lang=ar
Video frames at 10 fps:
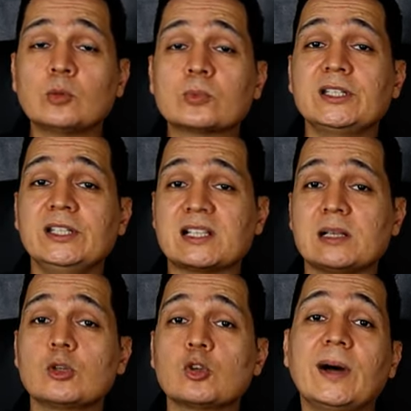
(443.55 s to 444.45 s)
ممكن
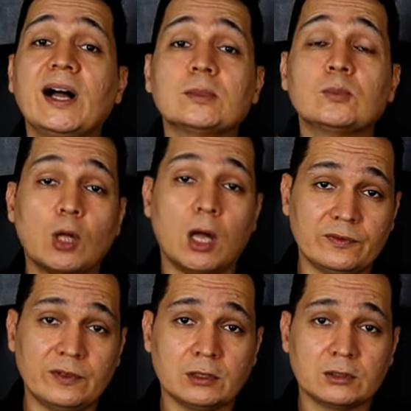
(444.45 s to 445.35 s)
يحصل منه بعض
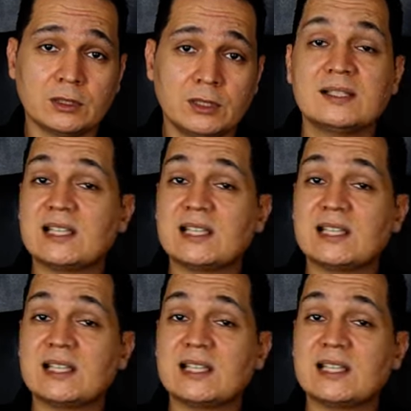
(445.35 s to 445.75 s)
المضاعفات